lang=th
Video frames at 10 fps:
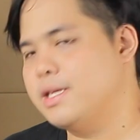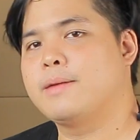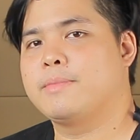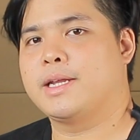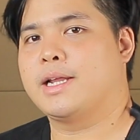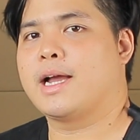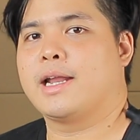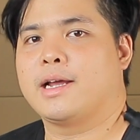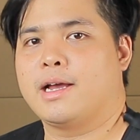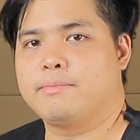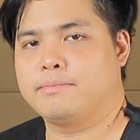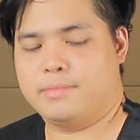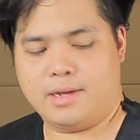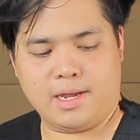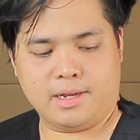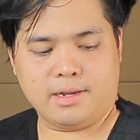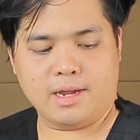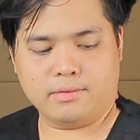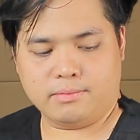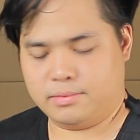ว่าเยี่ยมเลยละกันนะครับให้
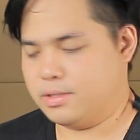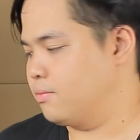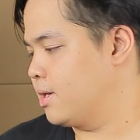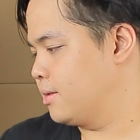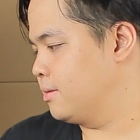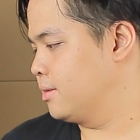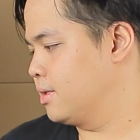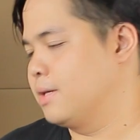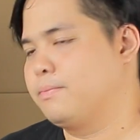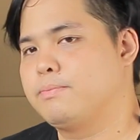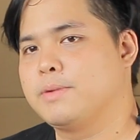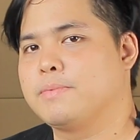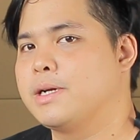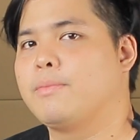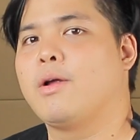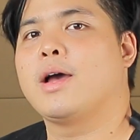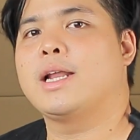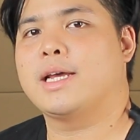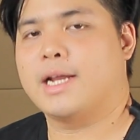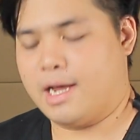ได้ถือว่าเกือบร้อย
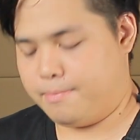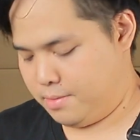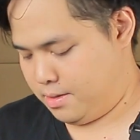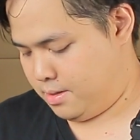เลยนะครับ